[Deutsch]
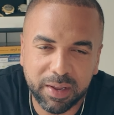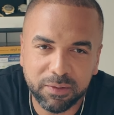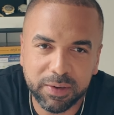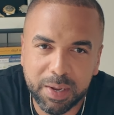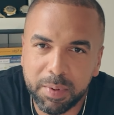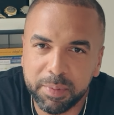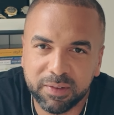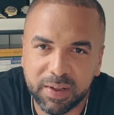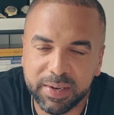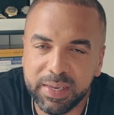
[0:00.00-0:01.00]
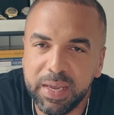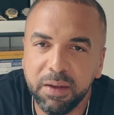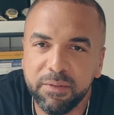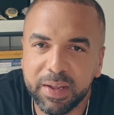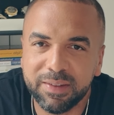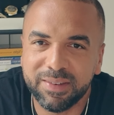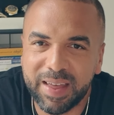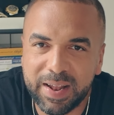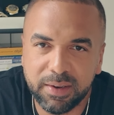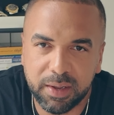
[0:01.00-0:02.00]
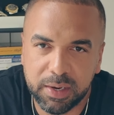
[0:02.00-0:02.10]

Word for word: Es wird immer bezahlt. Irgendwer zahlt die